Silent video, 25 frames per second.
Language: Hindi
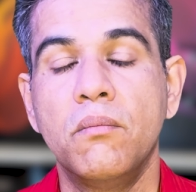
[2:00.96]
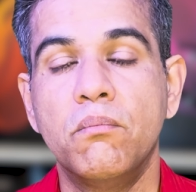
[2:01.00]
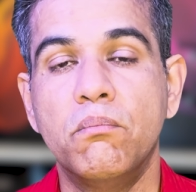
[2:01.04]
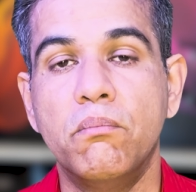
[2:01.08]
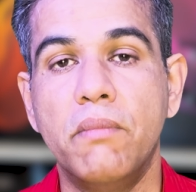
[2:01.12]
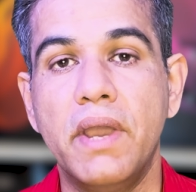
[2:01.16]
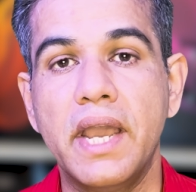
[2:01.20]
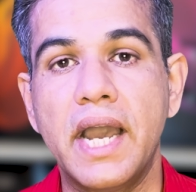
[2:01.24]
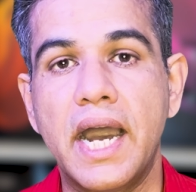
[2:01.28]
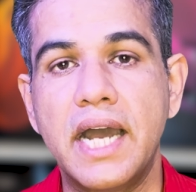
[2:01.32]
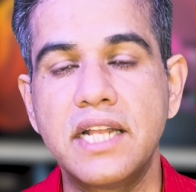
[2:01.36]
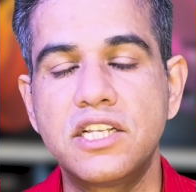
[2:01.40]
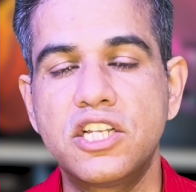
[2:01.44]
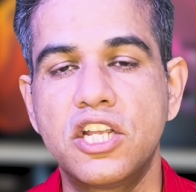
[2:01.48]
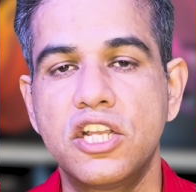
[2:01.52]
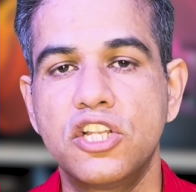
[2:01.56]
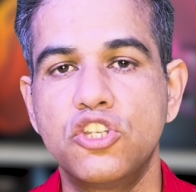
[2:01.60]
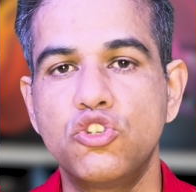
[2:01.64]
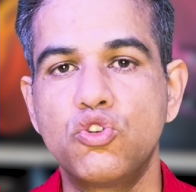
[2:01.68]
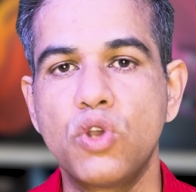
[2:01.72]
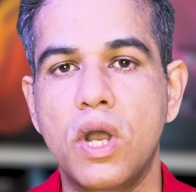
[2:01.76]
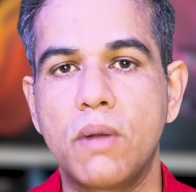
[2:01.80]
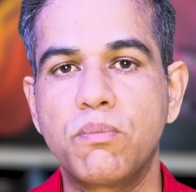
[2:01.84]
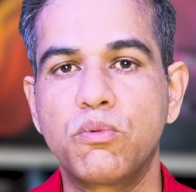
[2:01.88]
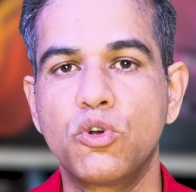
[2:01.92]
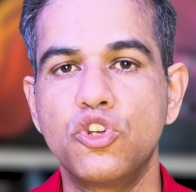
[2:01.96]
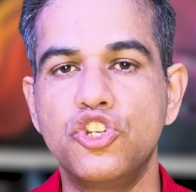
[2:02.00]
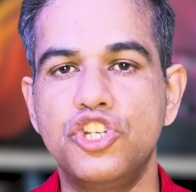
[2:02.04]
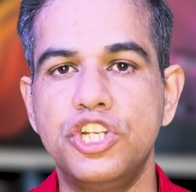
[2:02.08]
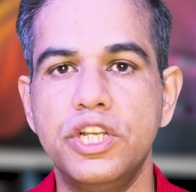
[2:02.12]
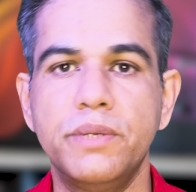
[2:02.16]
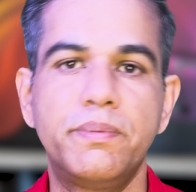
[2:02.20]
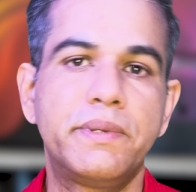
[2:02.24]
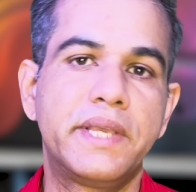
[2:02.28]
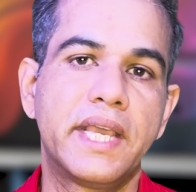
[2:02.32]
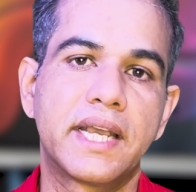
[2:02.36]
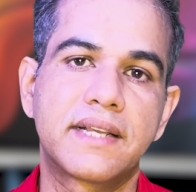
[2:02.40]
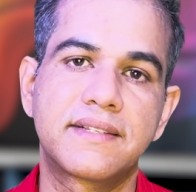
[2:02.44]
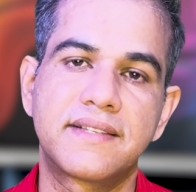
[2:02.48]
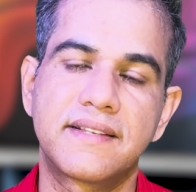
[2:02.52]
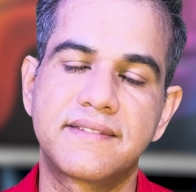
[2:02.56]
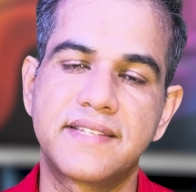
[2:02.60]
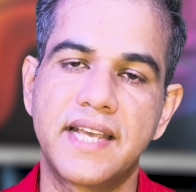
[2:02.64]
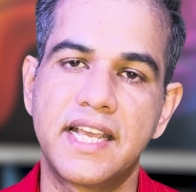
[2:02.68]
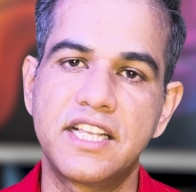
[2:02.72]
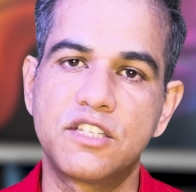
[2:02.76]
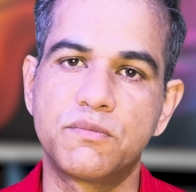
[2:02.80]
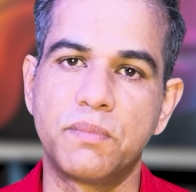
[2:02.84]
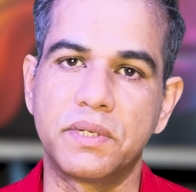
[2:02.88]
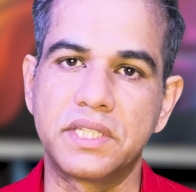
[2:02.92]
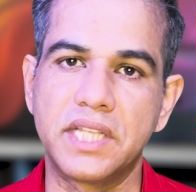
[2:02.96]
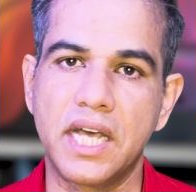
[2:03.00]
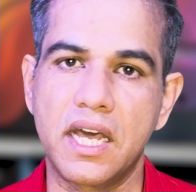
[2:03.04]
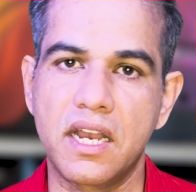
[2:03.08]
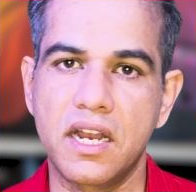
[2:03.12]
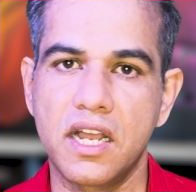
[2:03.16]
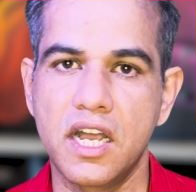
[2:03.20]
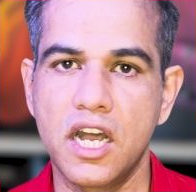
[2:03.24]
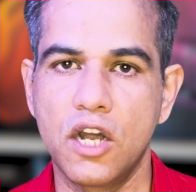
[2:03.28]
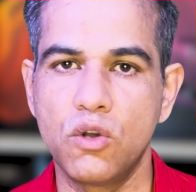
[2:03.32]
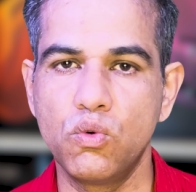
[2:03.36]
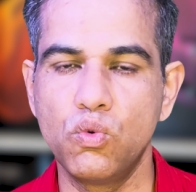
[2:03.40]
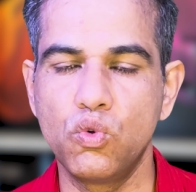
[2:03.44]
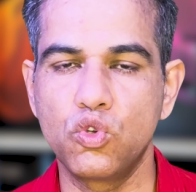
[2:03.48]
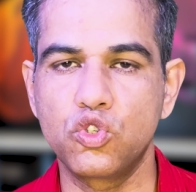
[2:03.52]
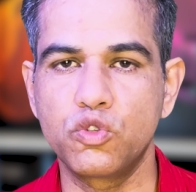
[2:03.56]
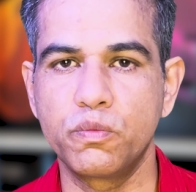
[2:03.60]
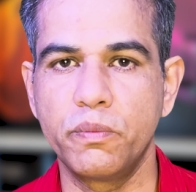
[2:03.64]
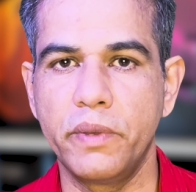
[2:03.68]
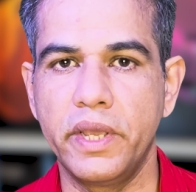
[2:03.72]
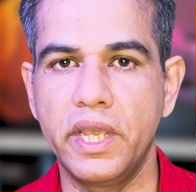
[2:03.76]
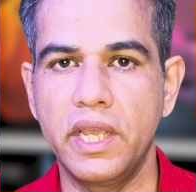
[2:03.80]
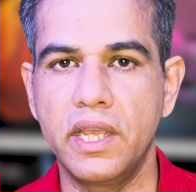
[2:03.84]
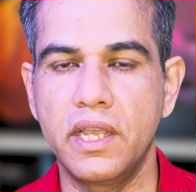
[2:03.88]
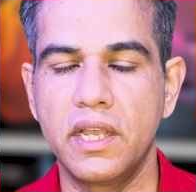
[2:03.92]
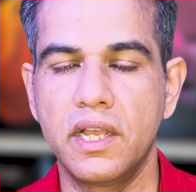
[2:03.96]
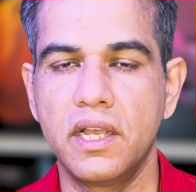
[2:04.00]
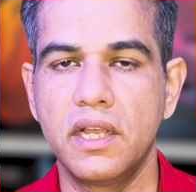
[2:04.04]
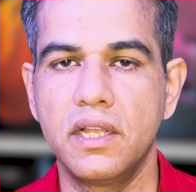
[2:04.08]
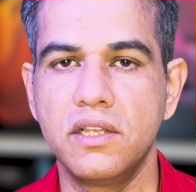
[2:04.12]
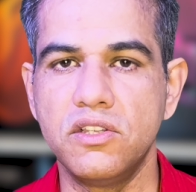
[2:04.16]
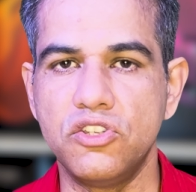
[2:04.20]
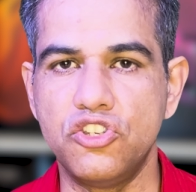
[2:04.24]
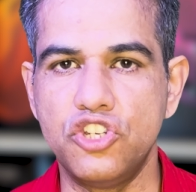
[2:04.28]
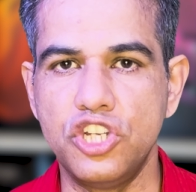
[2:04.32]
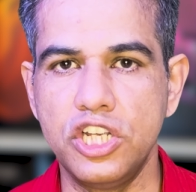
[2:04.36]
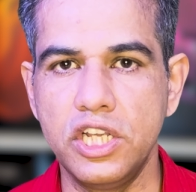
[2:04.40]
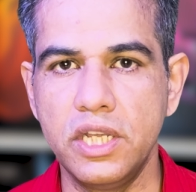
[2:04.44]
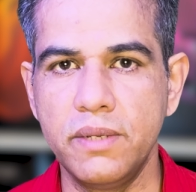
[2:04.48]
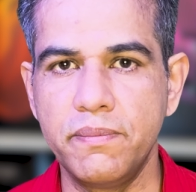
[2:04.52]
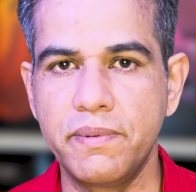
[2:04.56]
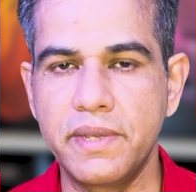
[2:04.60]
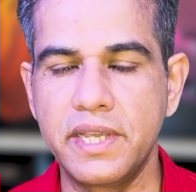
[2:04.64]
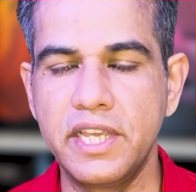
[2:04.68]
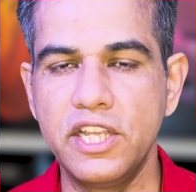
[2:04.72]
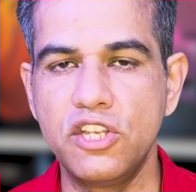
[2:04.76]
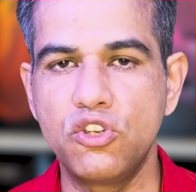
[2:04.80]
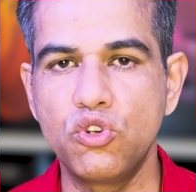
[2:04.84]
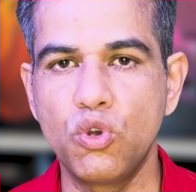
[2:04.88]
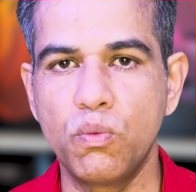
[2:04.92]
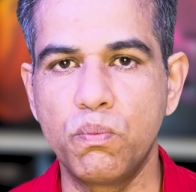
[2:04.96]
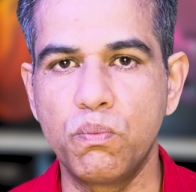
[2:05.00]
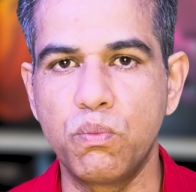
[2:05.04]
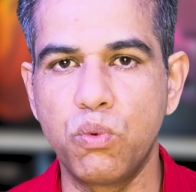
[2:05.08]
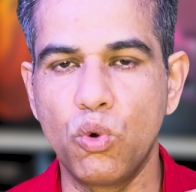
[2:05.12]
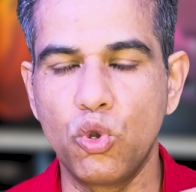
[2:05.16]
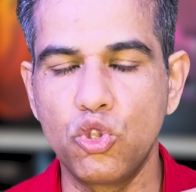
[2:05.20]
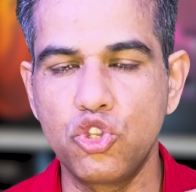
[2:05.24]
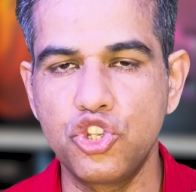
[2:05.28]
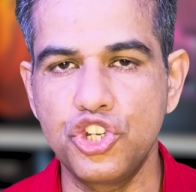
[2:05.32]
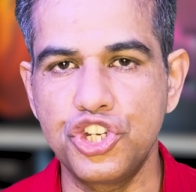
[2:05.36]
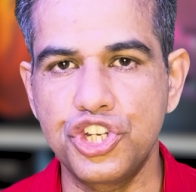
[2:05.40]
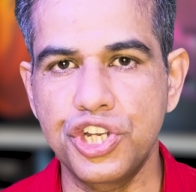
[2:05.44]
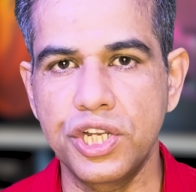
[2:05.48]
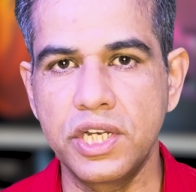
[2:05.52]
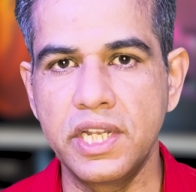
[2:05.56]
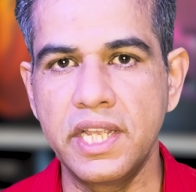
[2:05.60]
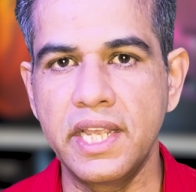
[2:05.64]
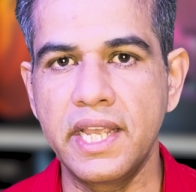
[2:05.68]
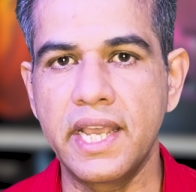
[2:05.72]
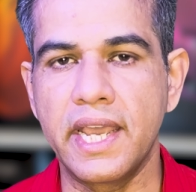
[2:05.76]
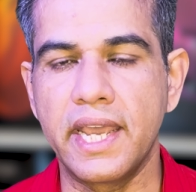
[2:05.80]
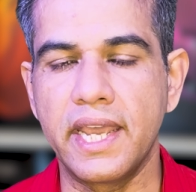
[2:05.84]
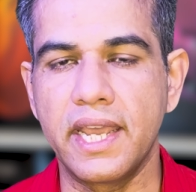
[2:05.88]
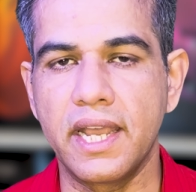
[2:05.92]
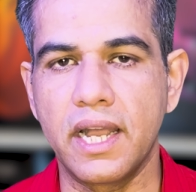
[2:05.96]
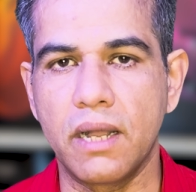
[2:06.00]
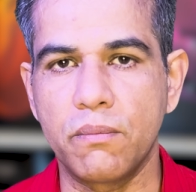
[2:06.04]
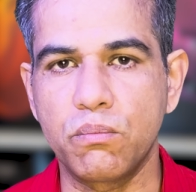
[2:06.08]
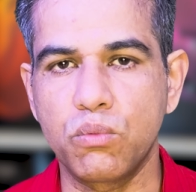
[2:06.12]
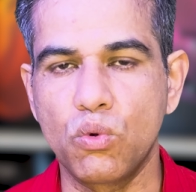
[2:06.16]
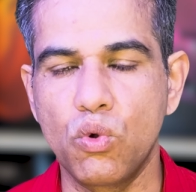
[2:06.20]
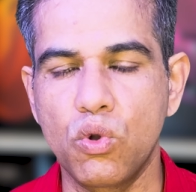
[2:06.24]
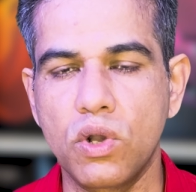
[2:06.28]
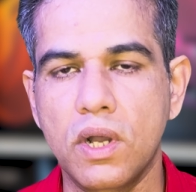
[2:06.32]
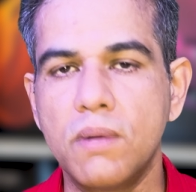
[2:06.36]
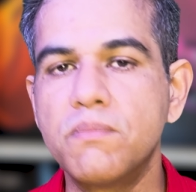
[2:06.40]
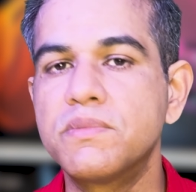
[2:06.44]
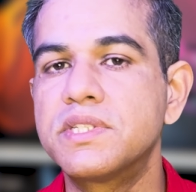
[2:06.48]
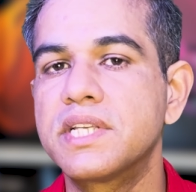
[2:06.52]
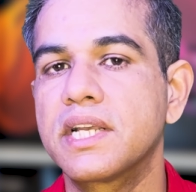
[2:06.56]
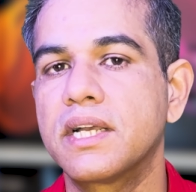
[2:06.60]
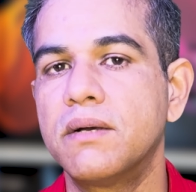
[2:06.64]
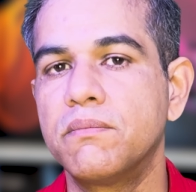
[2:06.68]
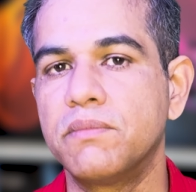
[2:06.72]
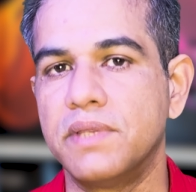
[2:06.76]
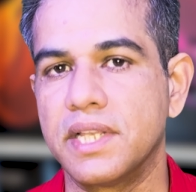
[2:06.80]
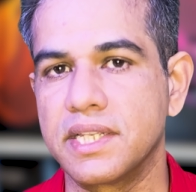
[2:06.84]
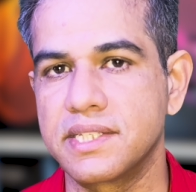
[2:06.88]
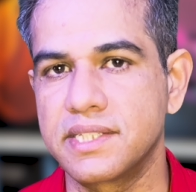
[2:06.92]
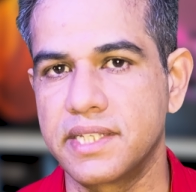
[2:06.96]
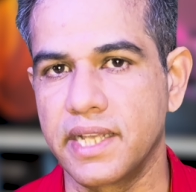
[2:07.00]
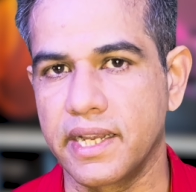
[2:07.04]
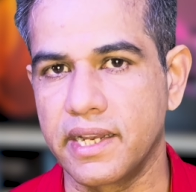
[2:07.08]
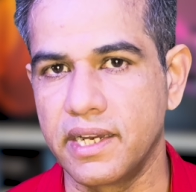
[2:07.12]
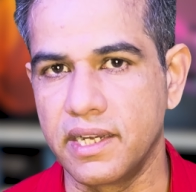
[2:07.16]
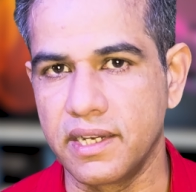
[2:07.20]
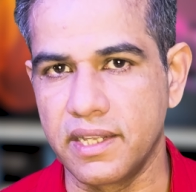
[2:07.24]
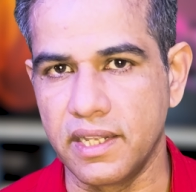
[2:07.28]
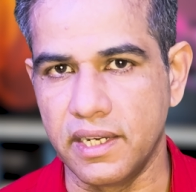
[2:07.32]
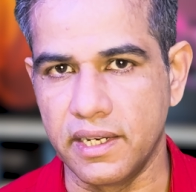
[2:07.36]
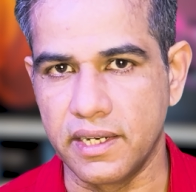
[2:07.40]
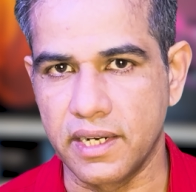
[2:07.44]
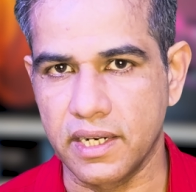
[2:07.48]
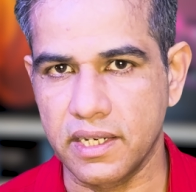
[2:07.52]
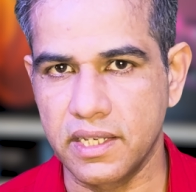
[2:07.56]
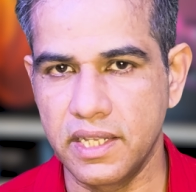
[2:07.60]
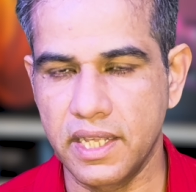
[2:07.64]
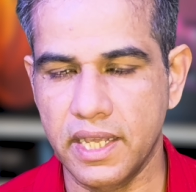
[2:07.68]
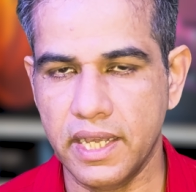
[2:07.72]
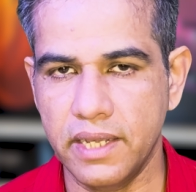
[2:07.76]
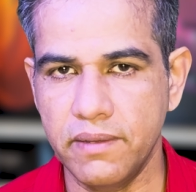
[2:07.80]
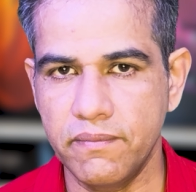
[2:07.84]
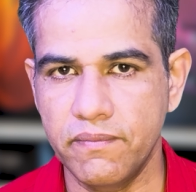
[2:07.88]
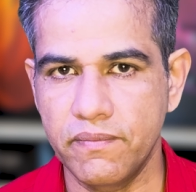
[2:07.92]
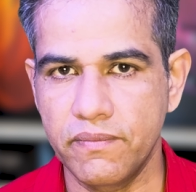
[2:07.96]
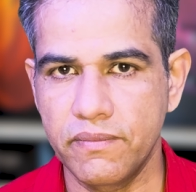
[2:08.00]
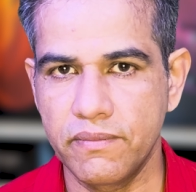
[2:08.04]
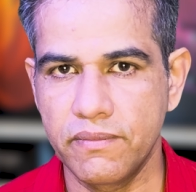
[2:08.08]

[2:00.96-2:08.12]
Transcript: मैं आज जो आपको जीप की एक्सरसाइज बता रहा हूं उसमें जीप की जो पोजीशनिंग है आपको कम से कम 10 सेकंड के लिए रखनी है